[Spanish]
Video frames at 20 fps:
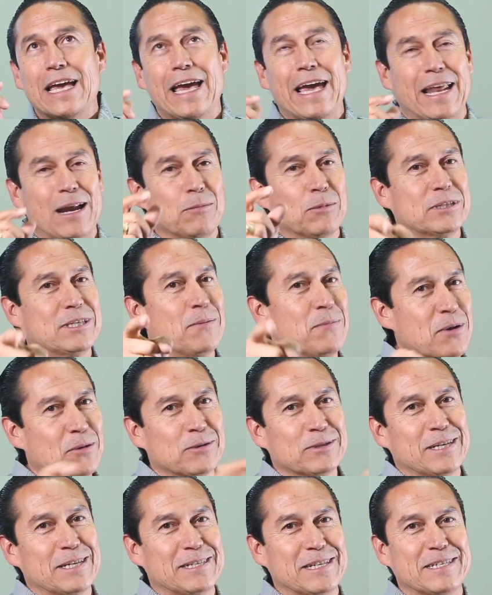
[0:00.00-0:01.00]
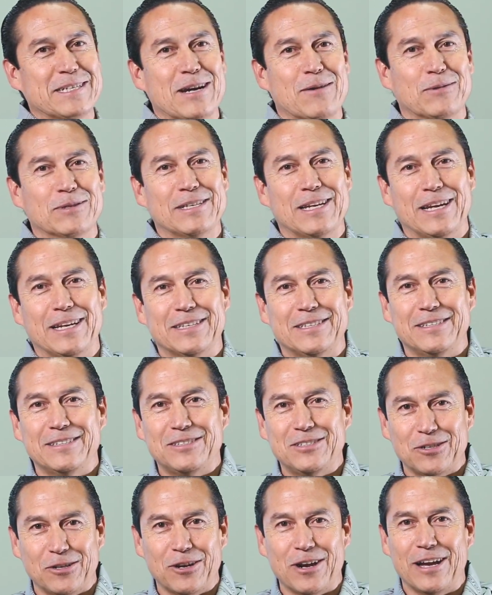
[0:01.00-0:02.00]
éramos amigos desde chavos de la
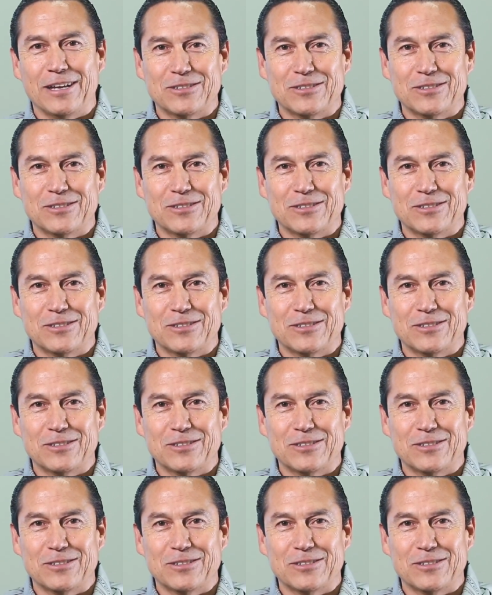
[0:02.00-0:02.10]
junior